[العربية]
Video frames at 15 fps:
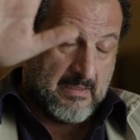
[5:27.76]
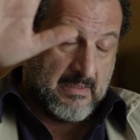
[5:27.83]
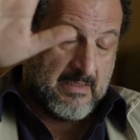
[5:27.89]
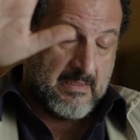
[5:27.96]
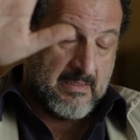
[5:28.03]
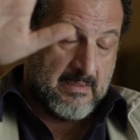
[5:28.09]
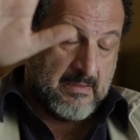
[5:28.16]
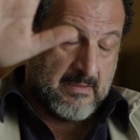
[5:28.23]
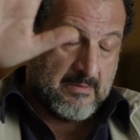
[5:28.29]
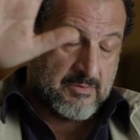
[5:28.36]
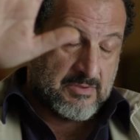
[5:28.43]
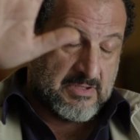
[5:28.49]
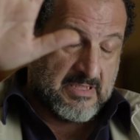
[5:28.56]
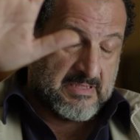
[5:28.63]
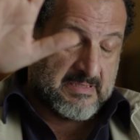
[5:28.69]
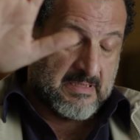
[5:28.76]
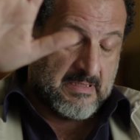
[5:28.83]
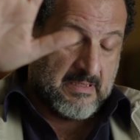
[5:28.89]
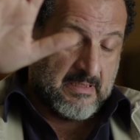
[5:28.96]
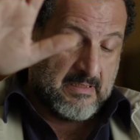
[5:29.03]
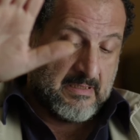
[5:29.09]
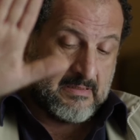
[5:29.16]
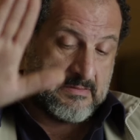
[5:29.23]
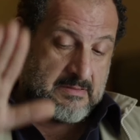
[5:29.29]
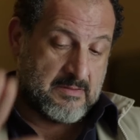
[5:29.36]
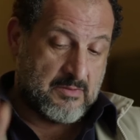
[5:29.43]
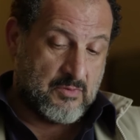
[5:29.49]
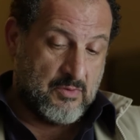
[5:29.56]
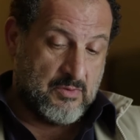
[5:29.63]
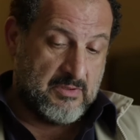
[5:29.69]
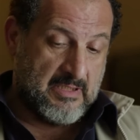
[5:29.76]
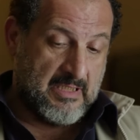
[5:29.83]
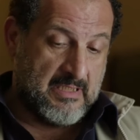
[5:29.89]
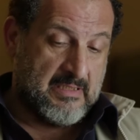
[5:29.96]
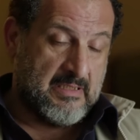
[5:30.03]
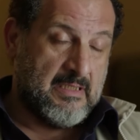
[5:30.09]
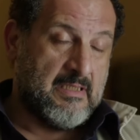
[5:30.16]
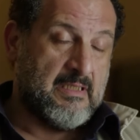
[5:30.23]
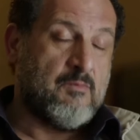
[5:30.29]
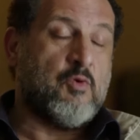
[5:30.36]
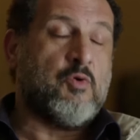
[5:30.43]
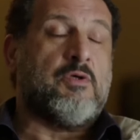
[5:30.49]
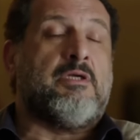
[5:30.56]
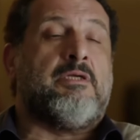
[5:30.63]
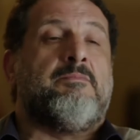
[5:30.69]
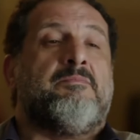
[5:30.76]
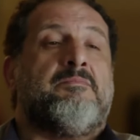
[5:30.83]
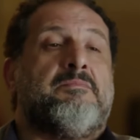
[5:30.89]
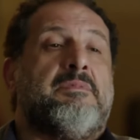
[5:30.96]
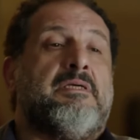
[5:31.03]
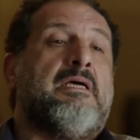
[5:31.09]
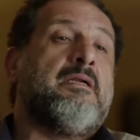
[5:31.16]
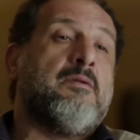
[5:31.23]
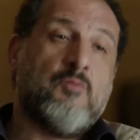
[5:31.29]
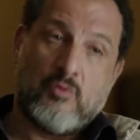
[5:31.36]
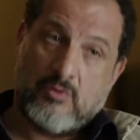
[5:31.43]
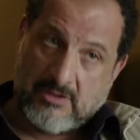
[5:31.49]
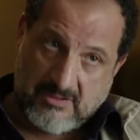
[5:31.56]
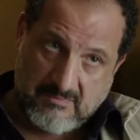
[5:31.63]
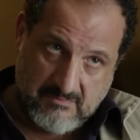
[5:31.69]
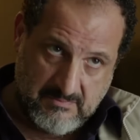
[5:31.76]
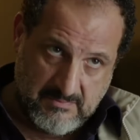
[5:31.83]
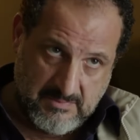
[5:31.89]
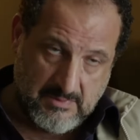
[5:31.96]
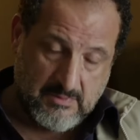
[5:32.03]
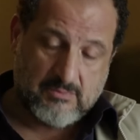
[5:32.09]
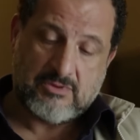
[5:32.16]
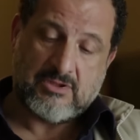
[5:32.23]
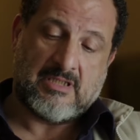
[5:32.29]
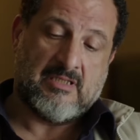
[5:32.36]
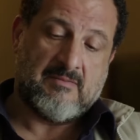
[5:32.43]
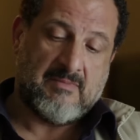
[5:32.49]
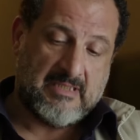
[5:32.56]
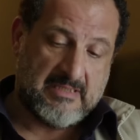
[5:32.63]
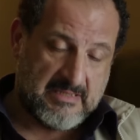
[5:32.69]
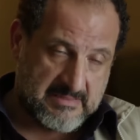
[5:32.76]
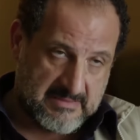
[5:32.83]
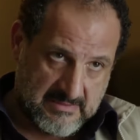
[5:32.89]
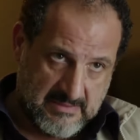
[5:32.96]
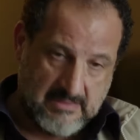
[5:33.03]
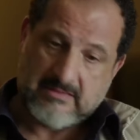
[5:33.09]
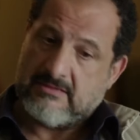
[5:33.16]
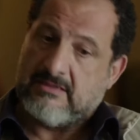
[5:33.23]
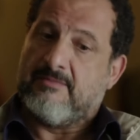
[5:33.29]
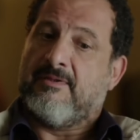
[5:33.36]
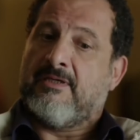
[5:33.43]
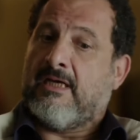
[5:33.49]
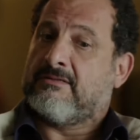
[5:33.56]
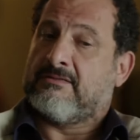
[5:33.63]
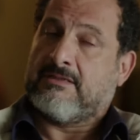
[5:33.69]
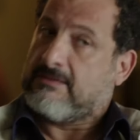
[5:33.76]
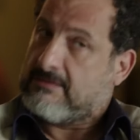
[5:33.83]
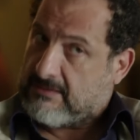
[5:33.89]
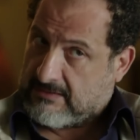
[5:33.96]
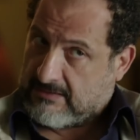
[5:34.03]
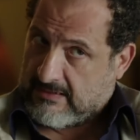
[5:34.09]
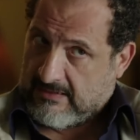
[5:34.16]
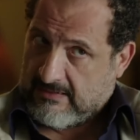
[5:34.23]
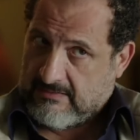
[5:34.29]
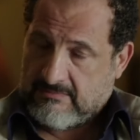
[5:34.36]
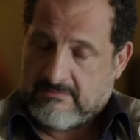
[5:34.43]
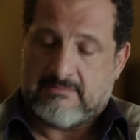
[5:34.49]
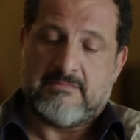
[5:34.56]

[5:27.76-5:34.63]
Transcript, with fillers: آه، استاذه اصل كل انا مجرم انا مجرم شغال مع الناس دي اكتبي حضرتك اه